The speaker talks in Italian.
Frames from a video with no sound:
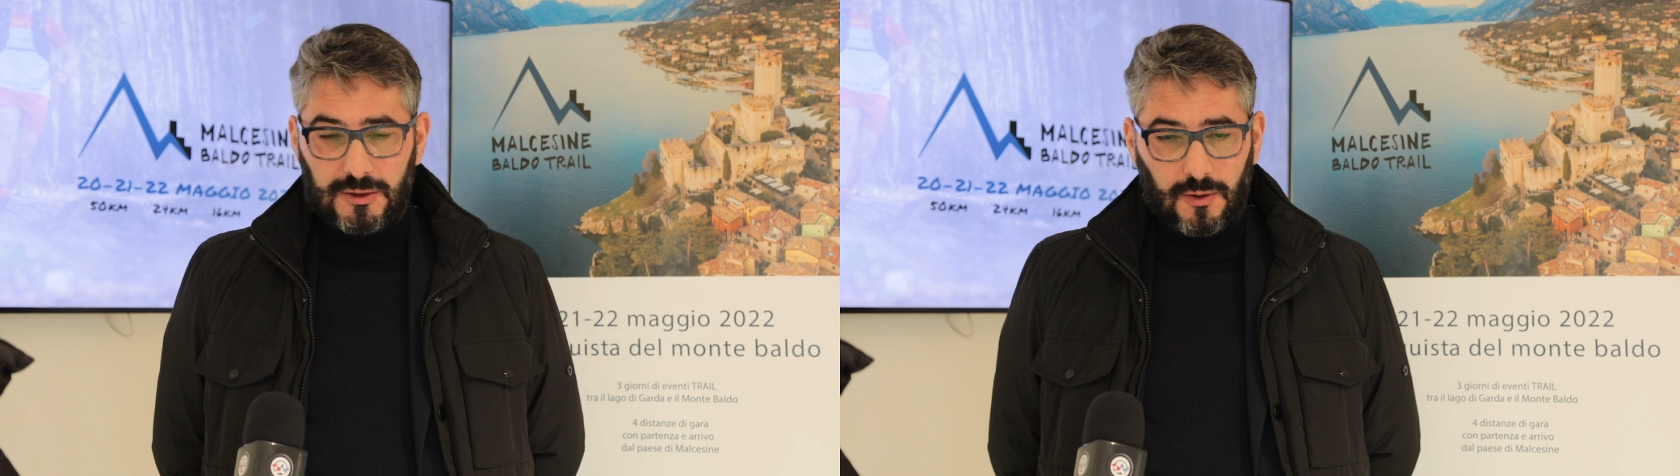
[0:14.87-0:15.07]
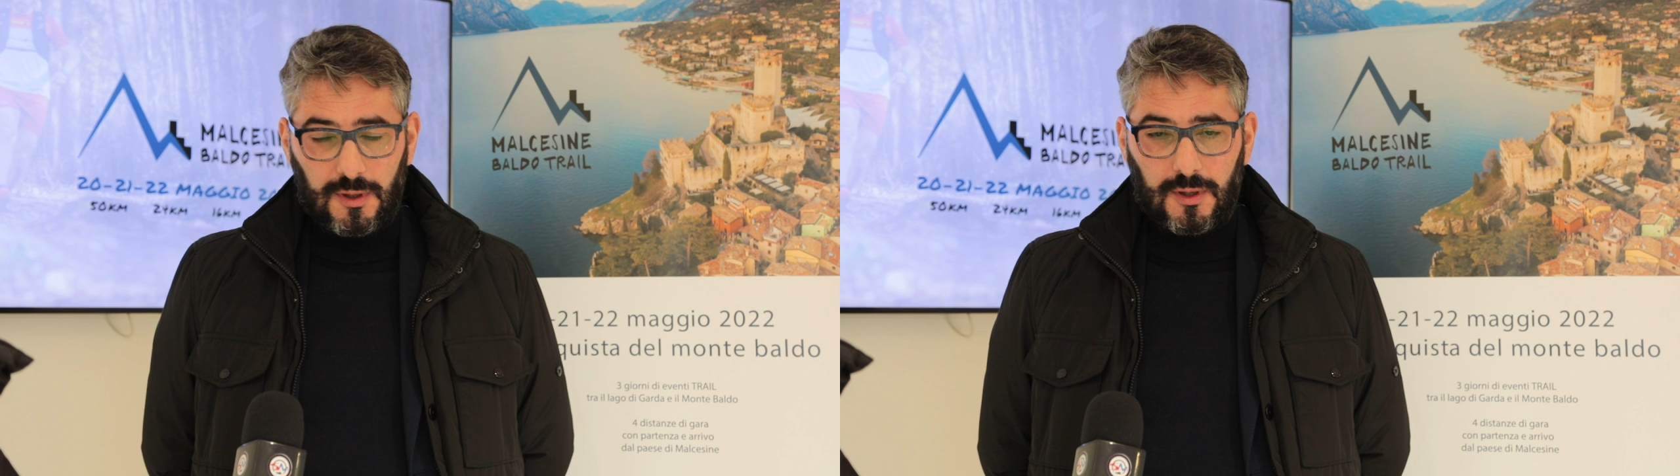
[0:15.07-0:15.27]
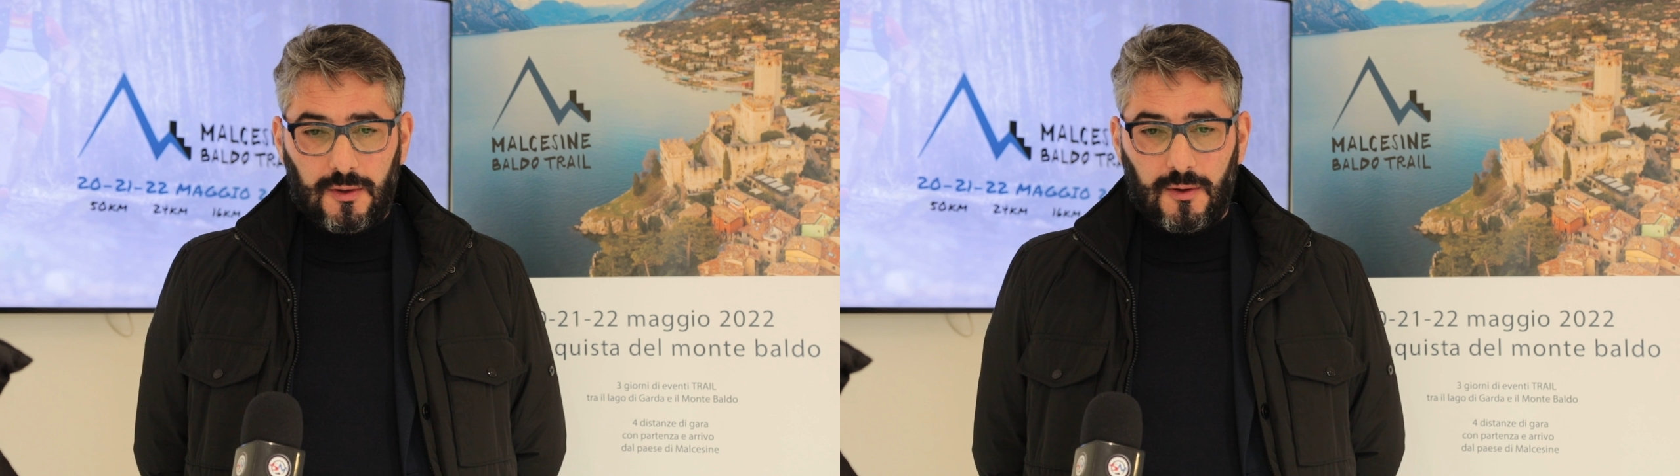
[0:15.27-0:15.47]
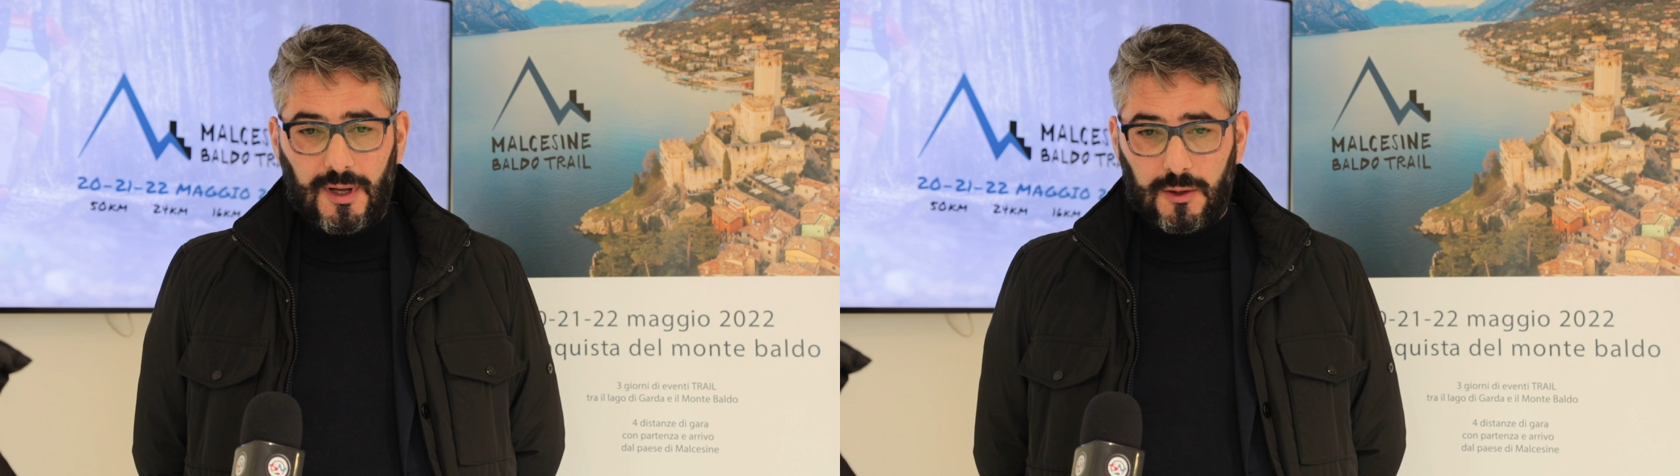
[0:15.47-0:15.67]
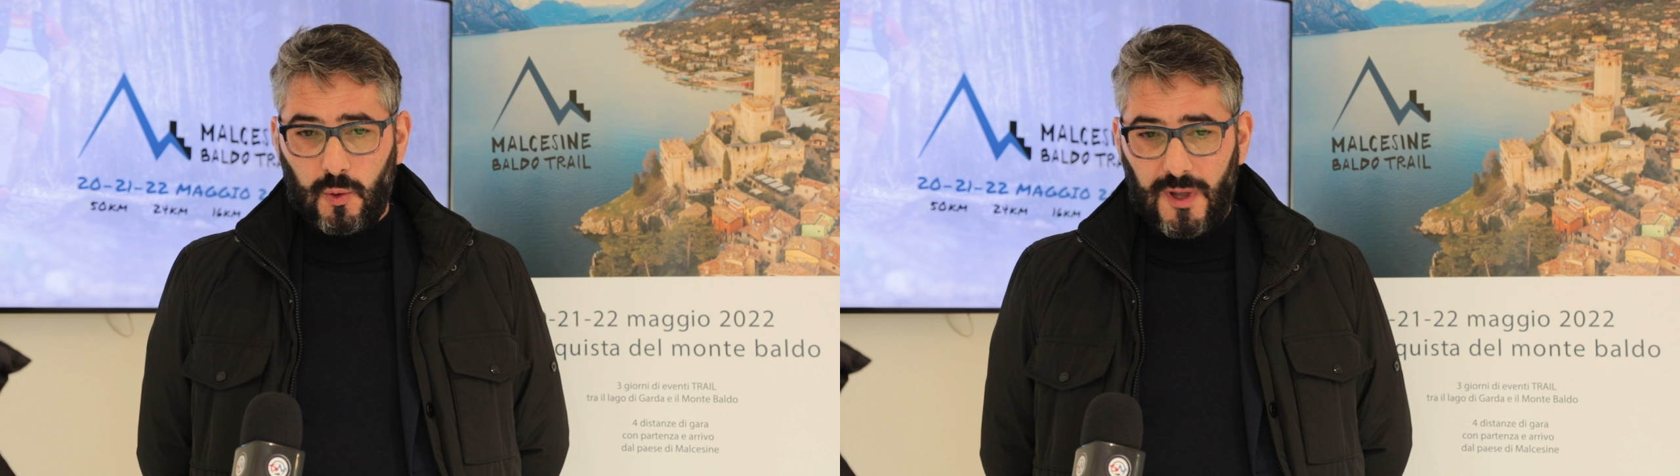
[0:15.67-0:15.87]

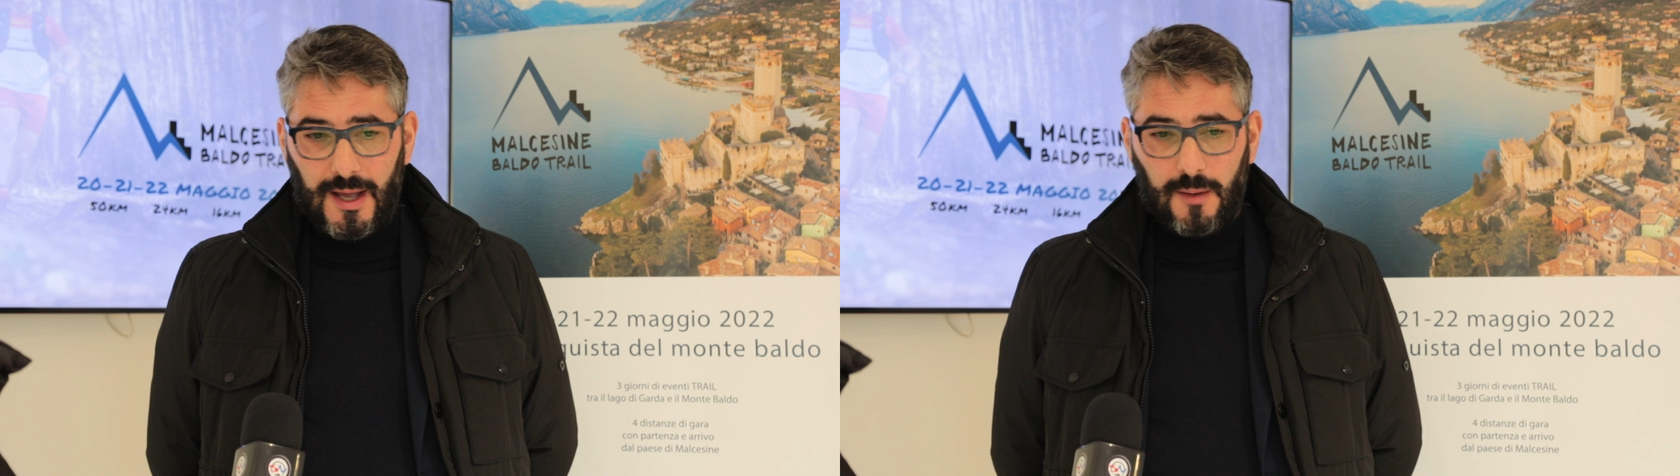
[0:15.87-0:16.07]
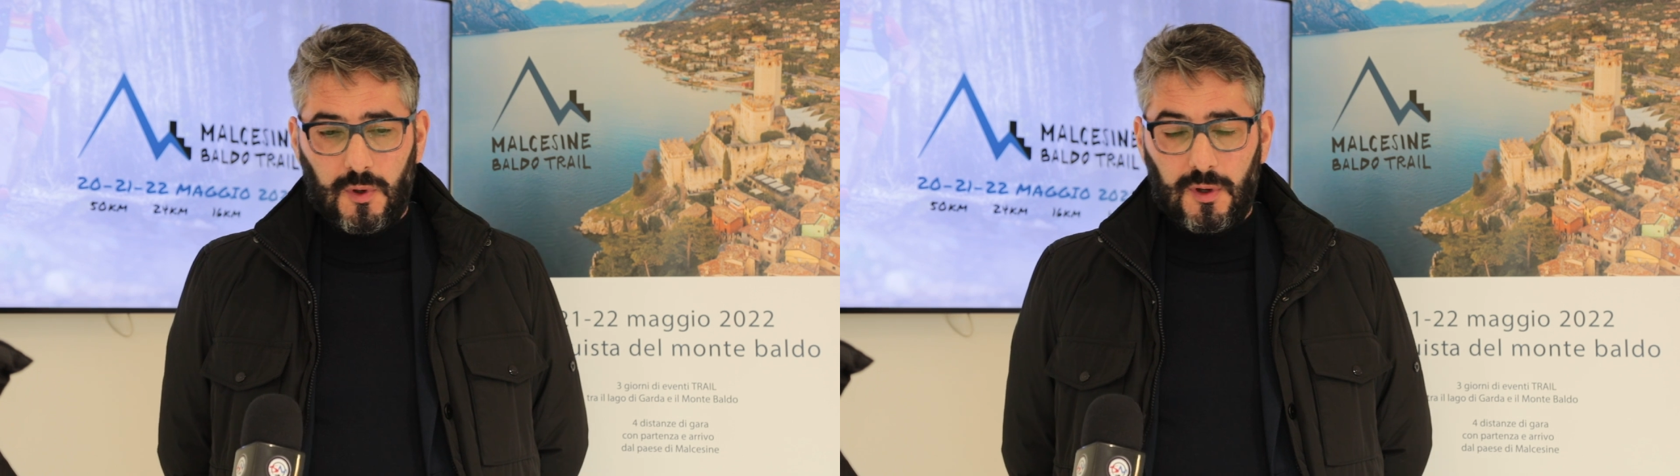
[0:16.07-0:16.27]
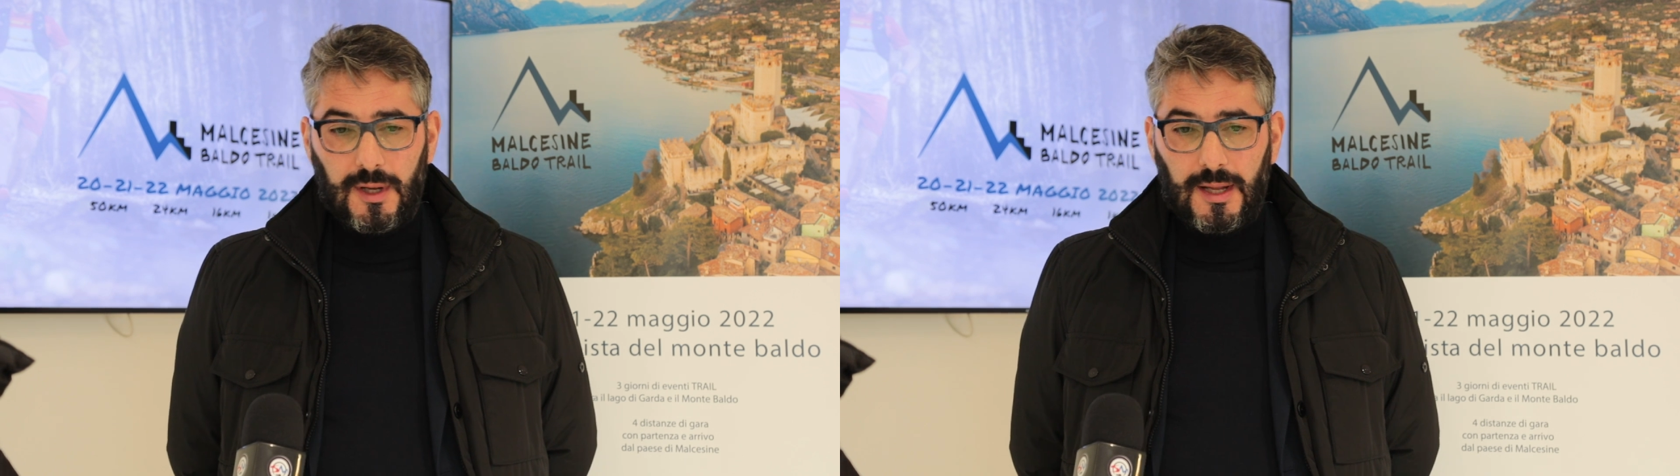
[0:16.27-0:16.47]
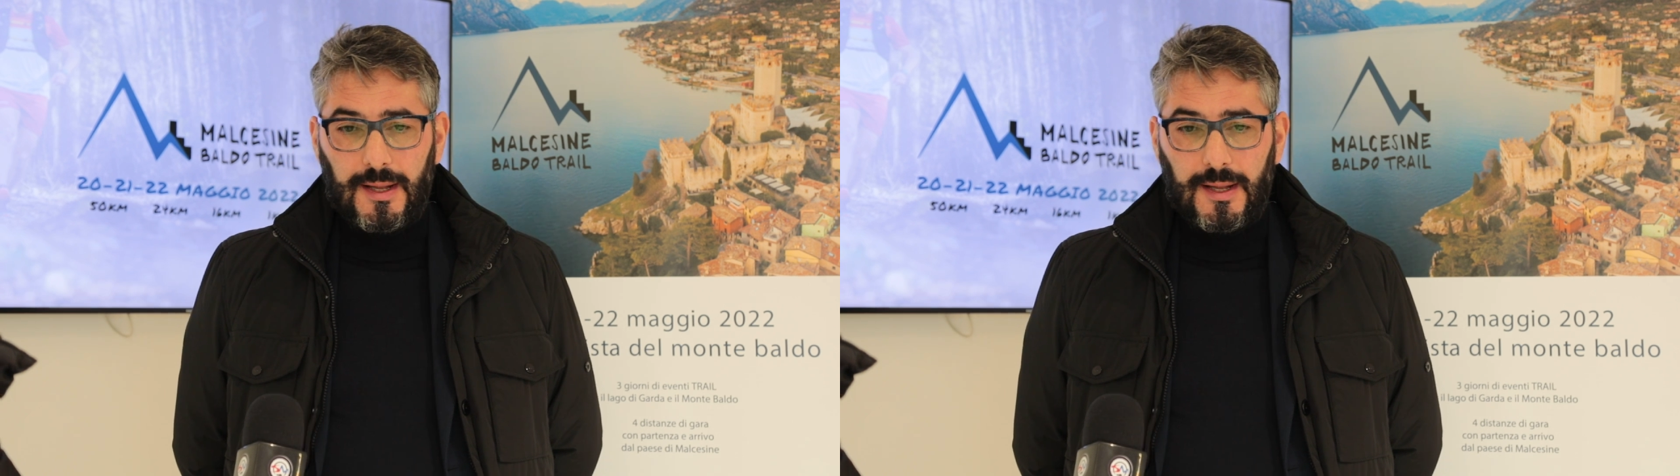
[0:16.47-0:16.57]
solito attuiamo